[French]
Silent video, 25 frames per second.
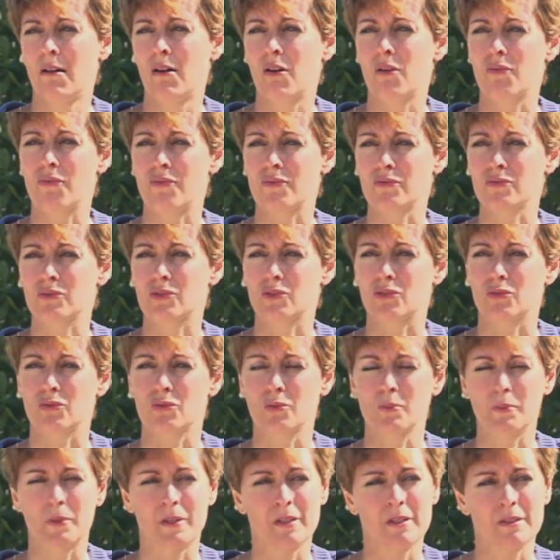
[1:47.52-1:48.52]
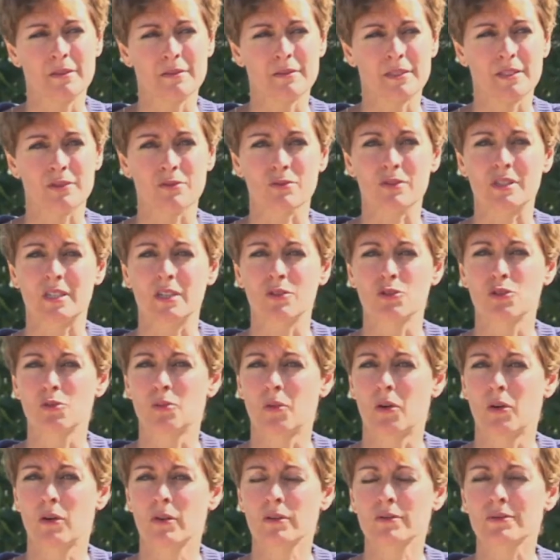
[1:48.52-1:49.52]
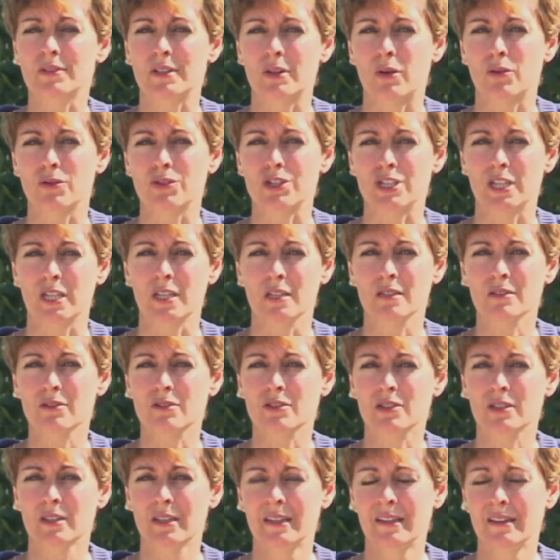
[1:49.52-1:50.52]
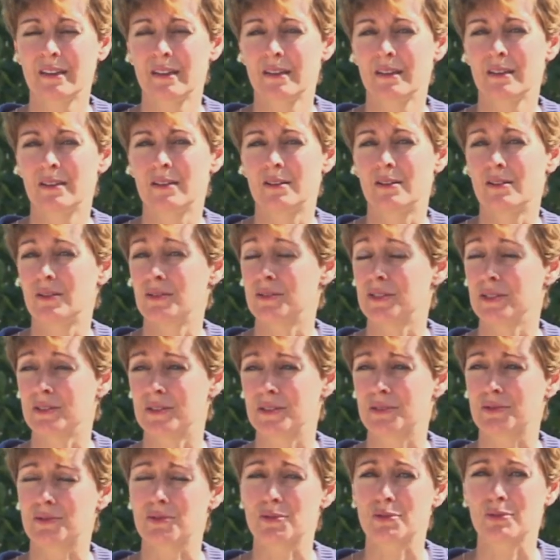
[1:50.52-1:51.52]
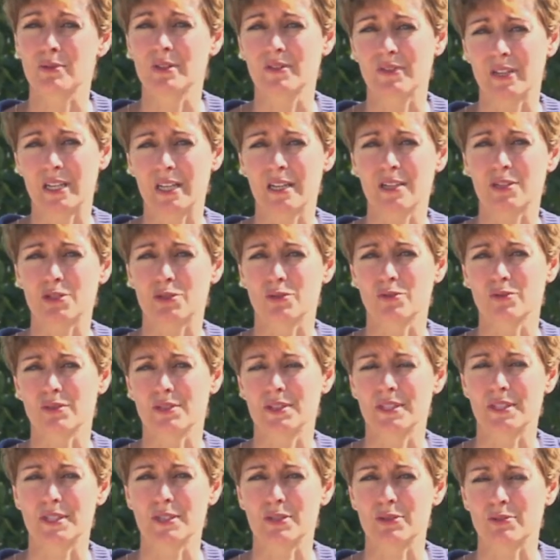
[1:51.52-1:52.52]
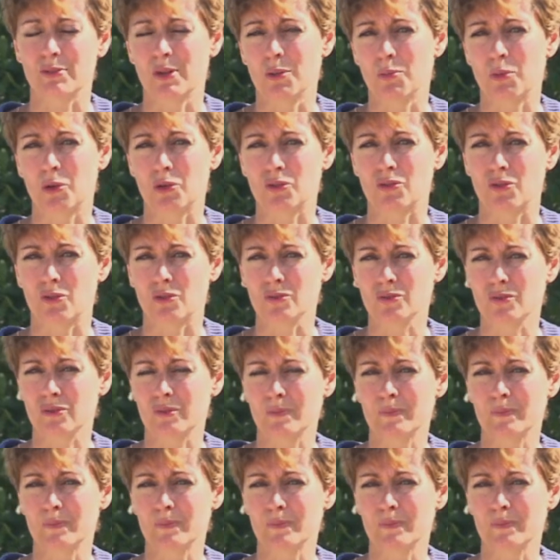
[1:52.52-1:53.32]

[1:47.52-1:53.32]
en fonction ben, des enseignements, des recherches, euh, des discussions avec les gens aussi qui sont importantes.